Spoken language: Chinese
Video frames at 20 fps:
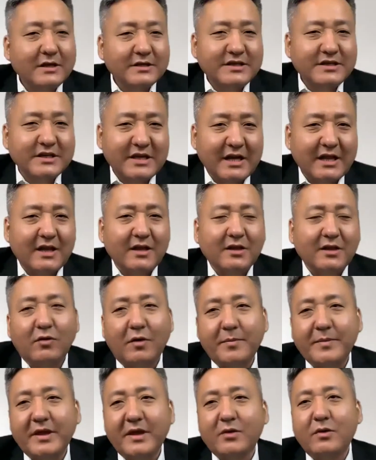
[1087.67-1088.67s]
接下来呢，我
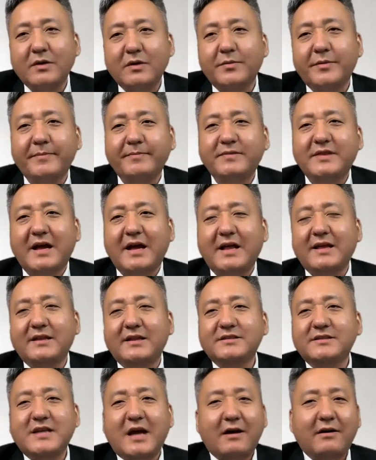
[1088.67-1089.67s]
们给观众朋友们带来
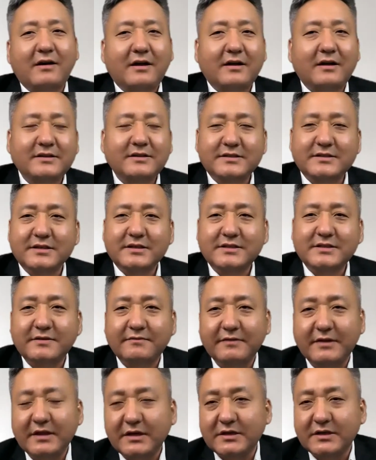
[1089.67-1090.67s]
的下一则
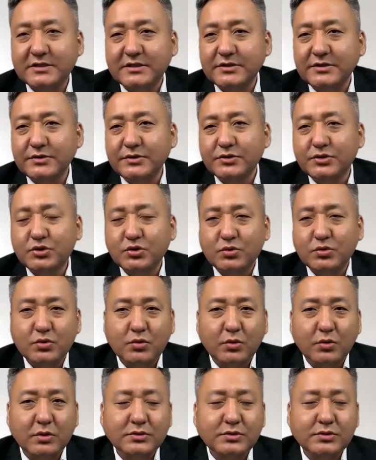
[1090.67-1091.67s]
新闻呢，是以中
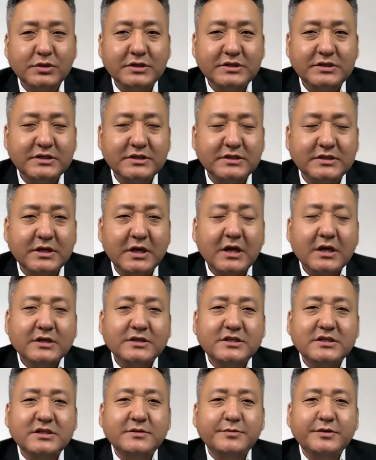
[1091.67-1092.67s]
国最近
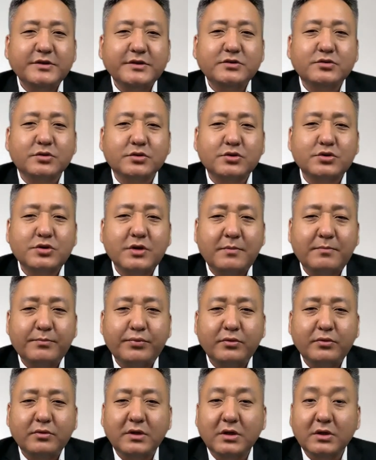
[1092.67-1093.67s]
习近平所宣
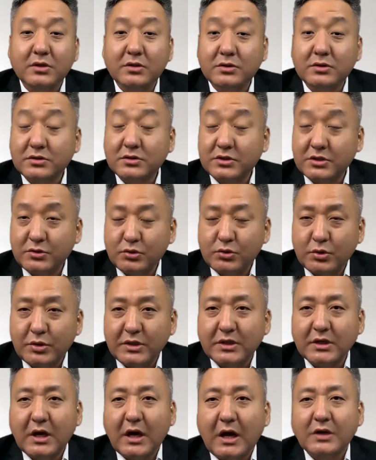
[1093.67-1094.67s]
布了，针
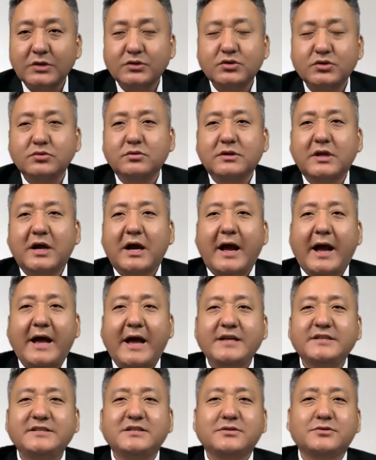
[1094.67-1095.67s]
对啊中国的
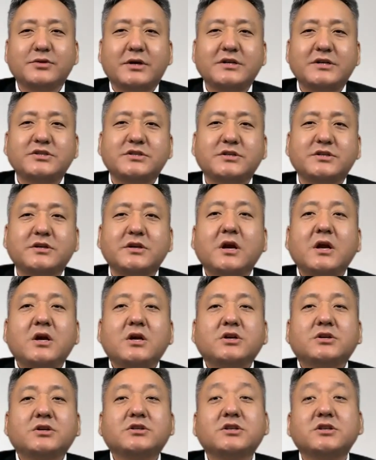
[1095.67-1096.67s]
海警船只，
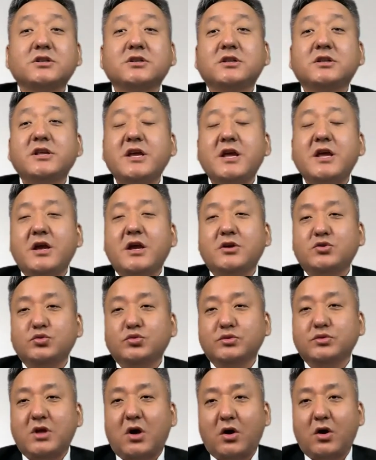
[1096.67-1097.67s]
是列
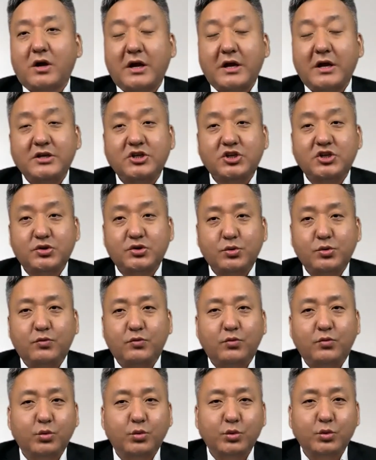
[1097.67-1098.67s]
入到可以使用
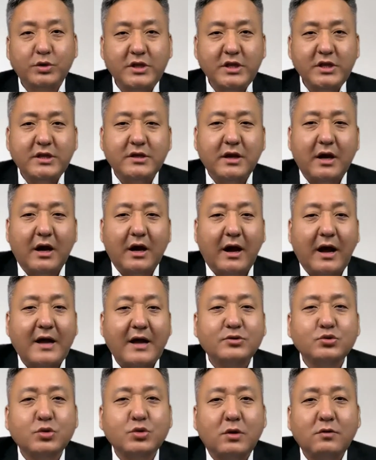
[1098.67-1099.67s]
武力啊，
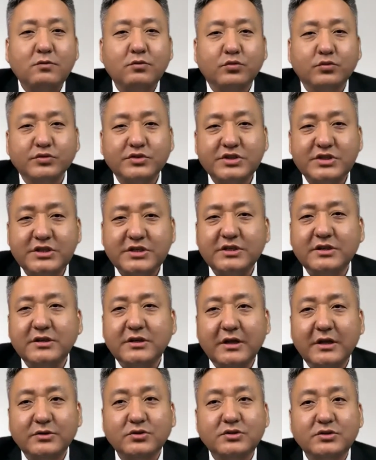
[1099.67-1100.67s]
安装武器，
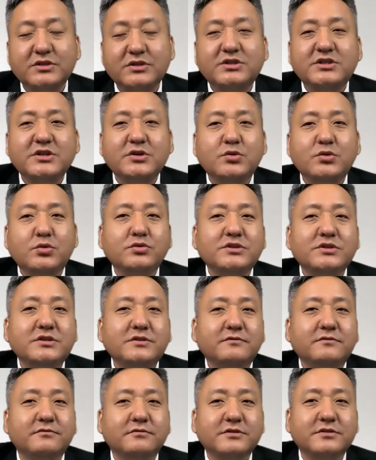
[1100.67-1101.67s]
也就是进攻
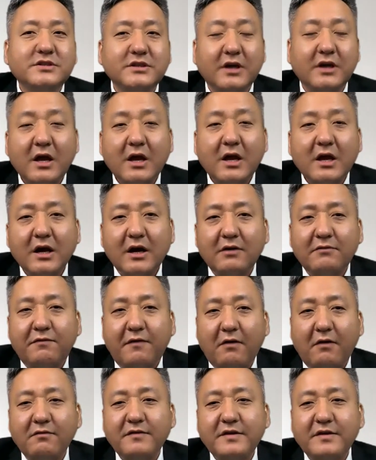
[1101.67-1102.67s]
性武器和
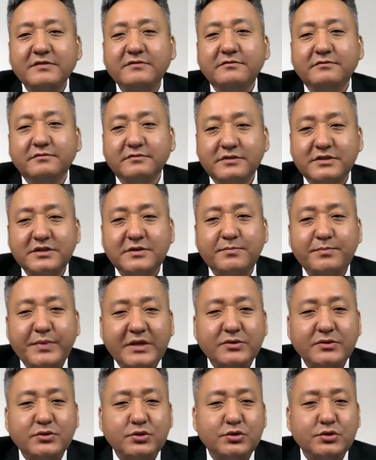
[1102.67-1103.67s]
防卫武器
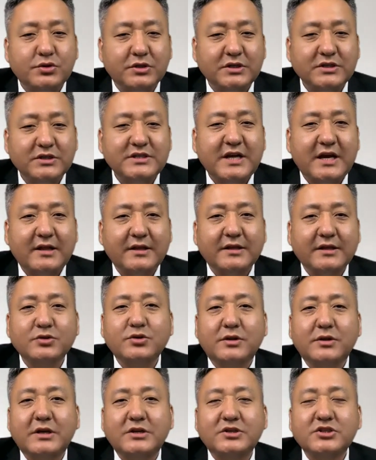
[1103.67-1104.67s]
并举的这样的一个
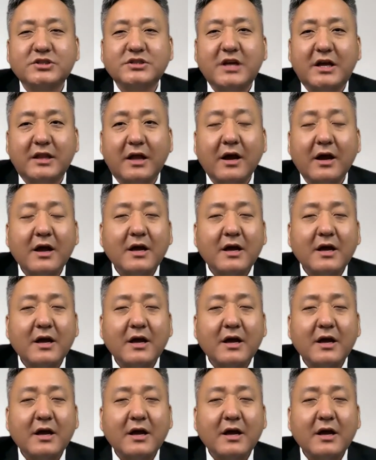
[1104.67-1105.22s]
状态之下呢。